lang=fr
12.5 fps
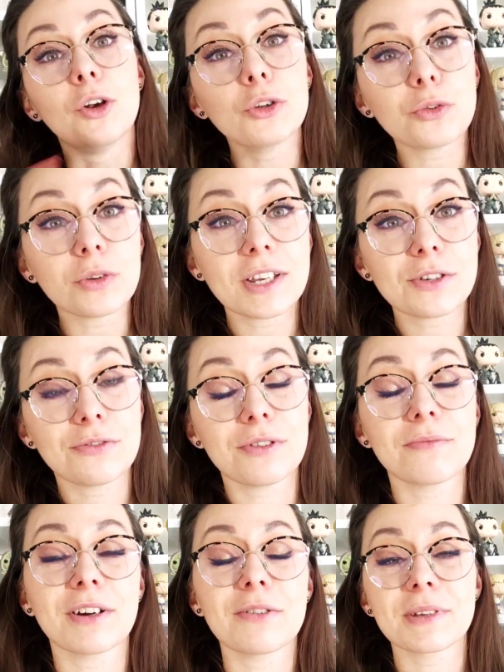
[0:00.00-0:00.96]
Le tournage du
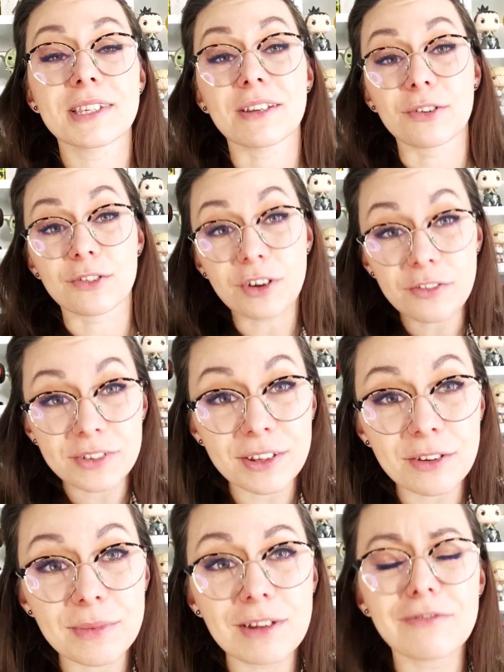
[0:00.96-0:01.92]
film va commencer en janvier
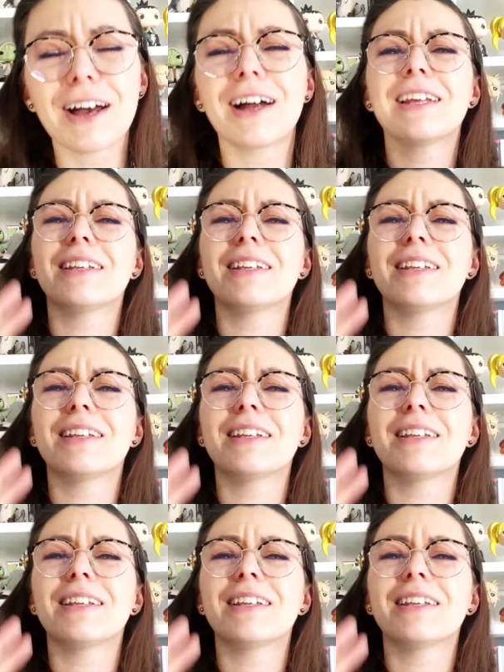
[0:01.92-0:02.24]
2020,